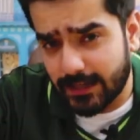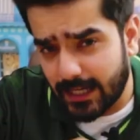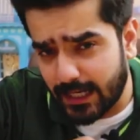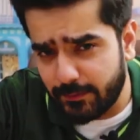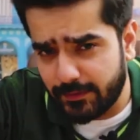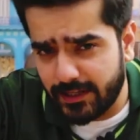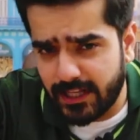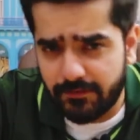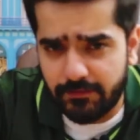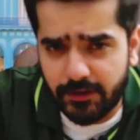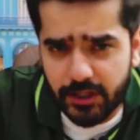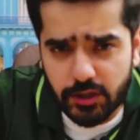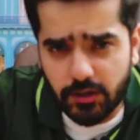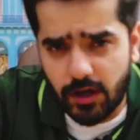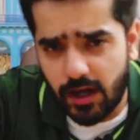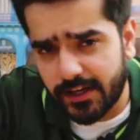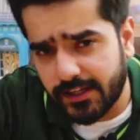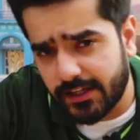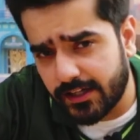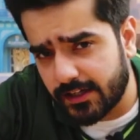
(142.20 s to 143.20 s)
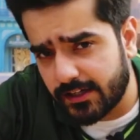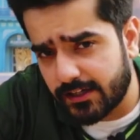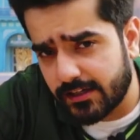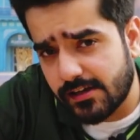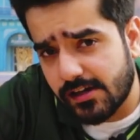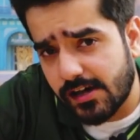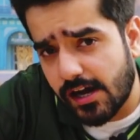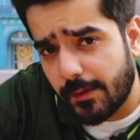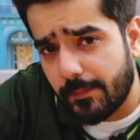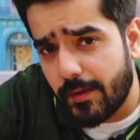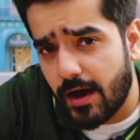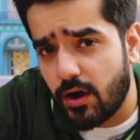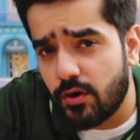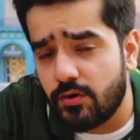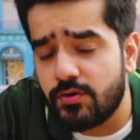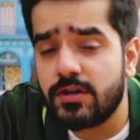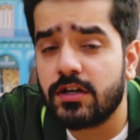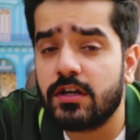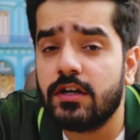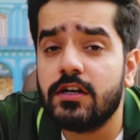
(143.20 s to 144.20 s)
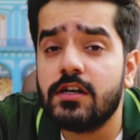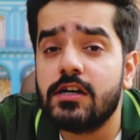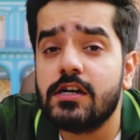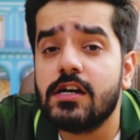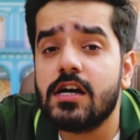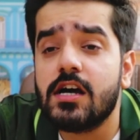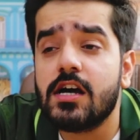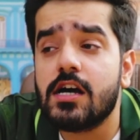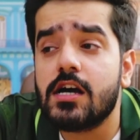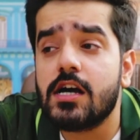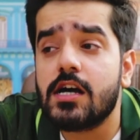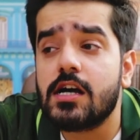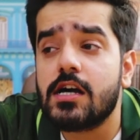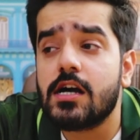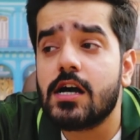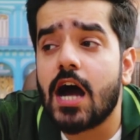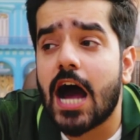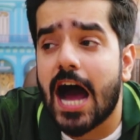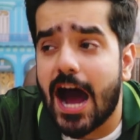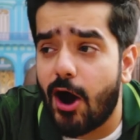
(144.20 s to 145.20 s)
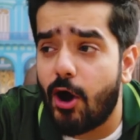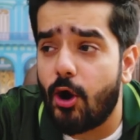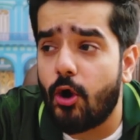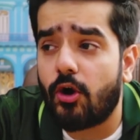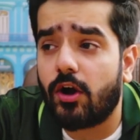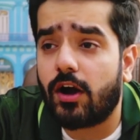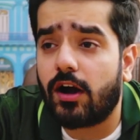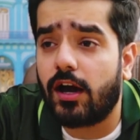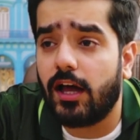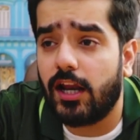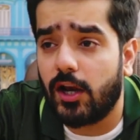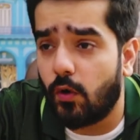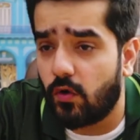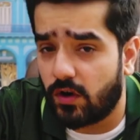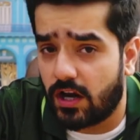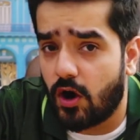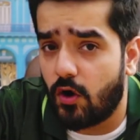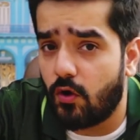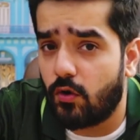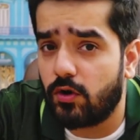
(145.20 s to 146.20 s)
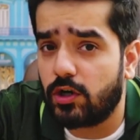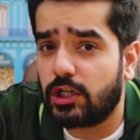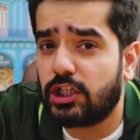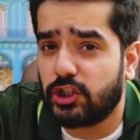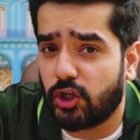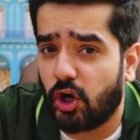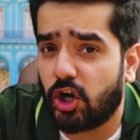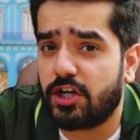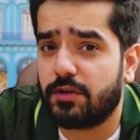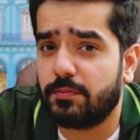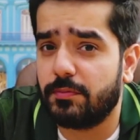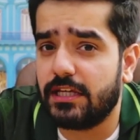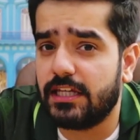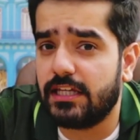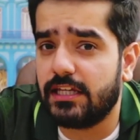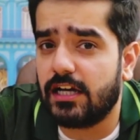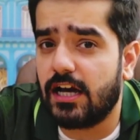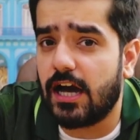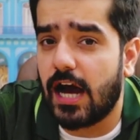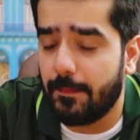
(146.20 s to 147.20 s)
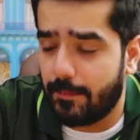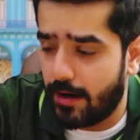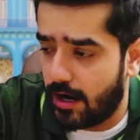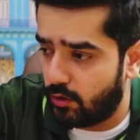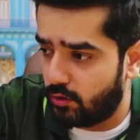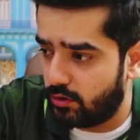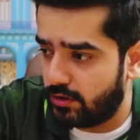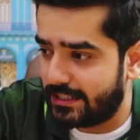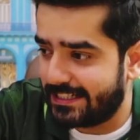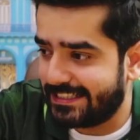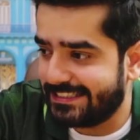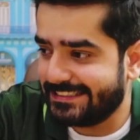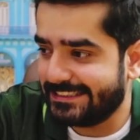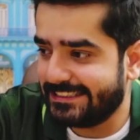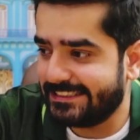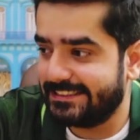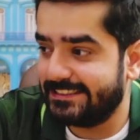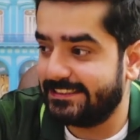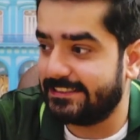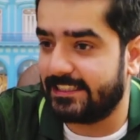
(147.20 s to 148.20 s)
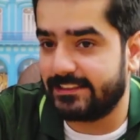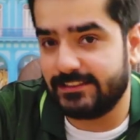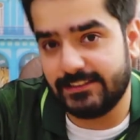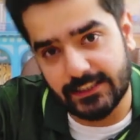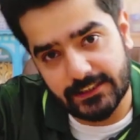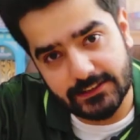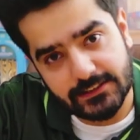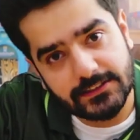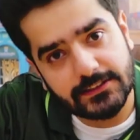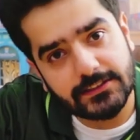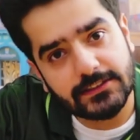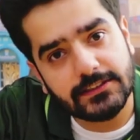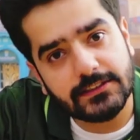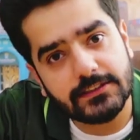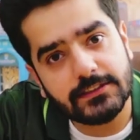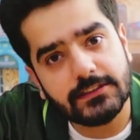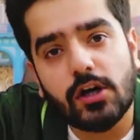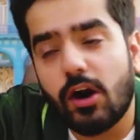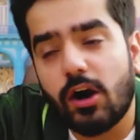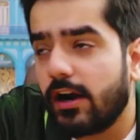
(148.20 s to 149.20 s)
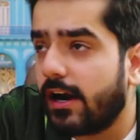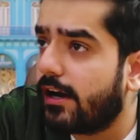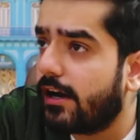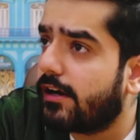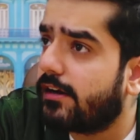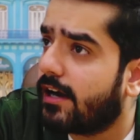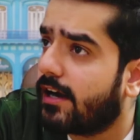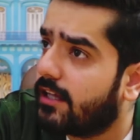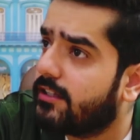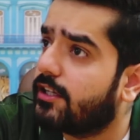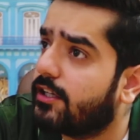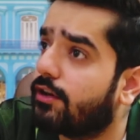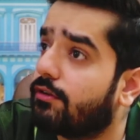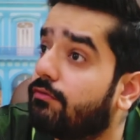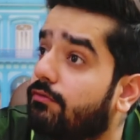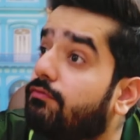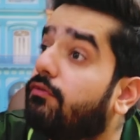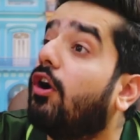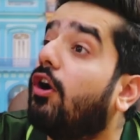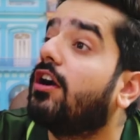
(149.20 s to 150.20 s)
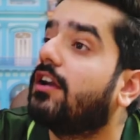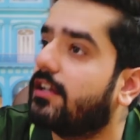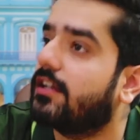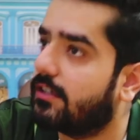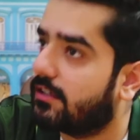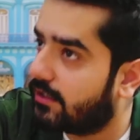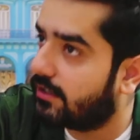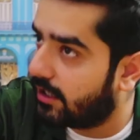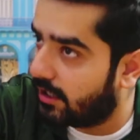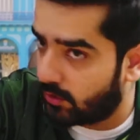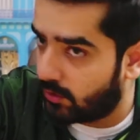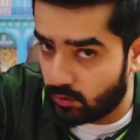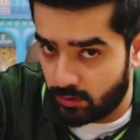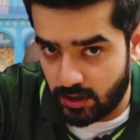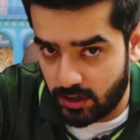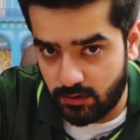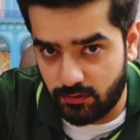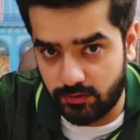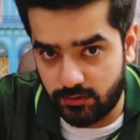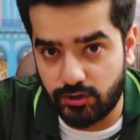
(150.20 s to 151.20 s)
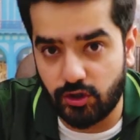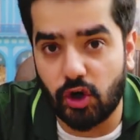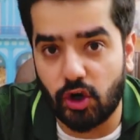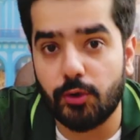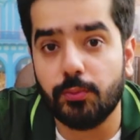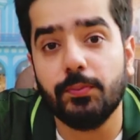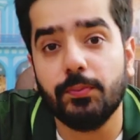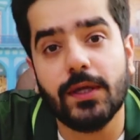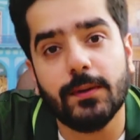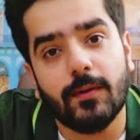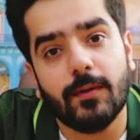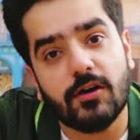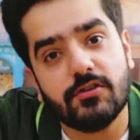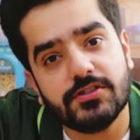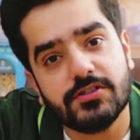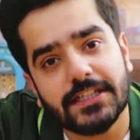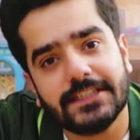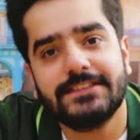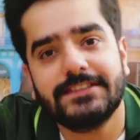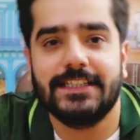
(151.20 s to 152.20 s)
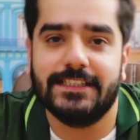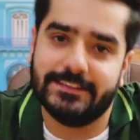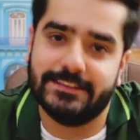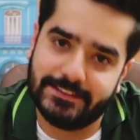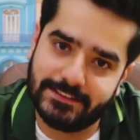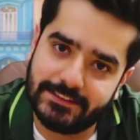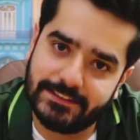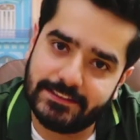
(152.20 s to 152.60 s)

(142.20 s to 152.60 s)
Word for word: कल मेरी एक वीडियो आ रही है अबाउट हाउ कल होना हो टॉट मी अबाउट सक्सेस और रैदर वॉट कल होना हो टॉट मी अबाउट सक्सेस